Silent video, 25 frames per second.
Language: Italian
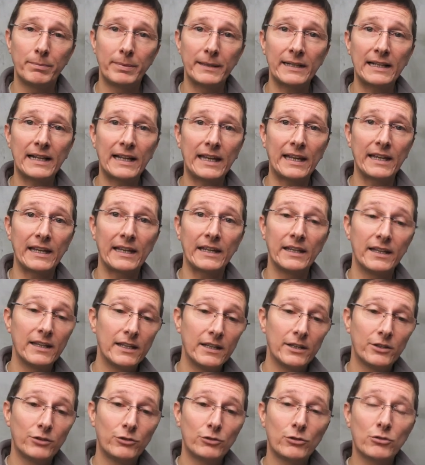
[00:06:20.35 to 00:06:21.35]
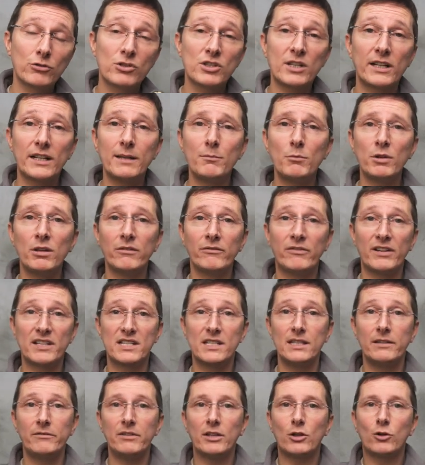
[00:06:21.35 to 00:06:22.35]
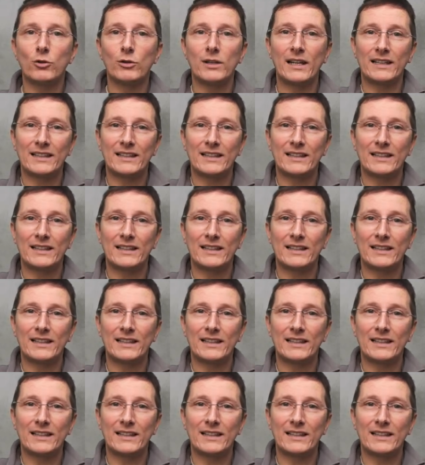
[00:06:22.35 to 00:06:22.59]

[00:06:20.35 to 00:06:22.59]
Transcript: perché non saremo invasivi con